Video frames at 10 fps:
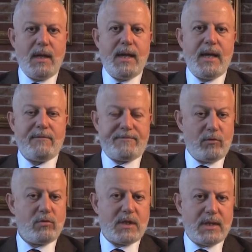e a
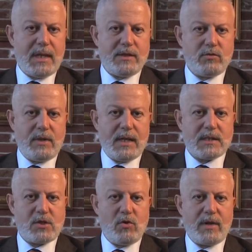fronte
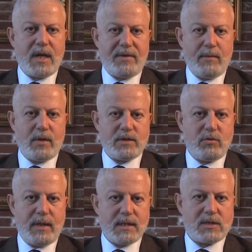dell'aggiudicazione avremo
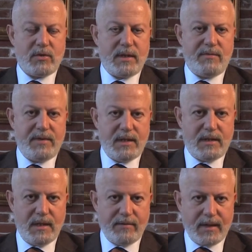un'aggiudicazione
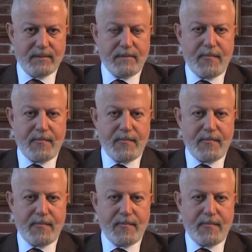definitiva.